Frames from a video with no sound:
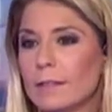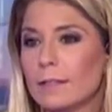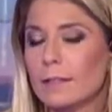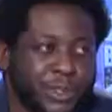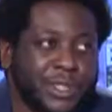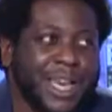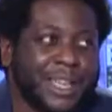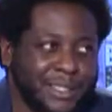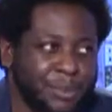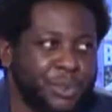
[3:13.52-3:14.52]
d'annonce
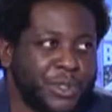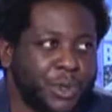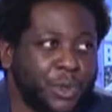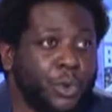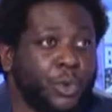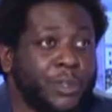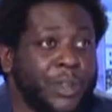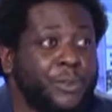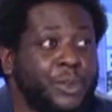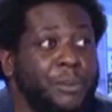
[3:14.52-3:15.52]
assez puissant. On
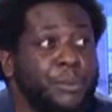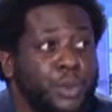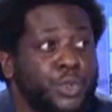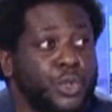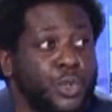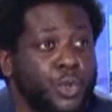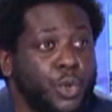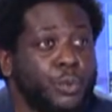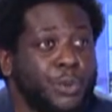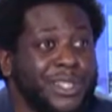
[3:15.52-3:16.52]
a vu la bourse de
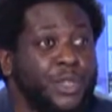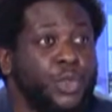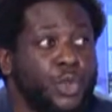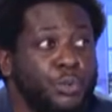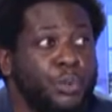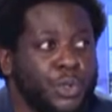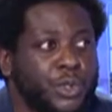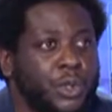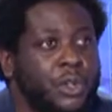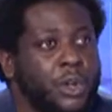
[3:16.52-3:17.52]
Tokyo augmenter de
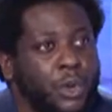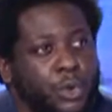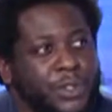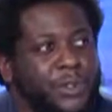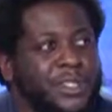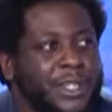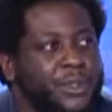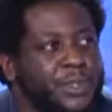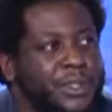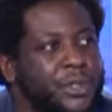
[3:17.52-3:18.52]
2% au niveau des
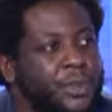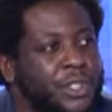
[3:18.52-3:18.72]
actions Nintendo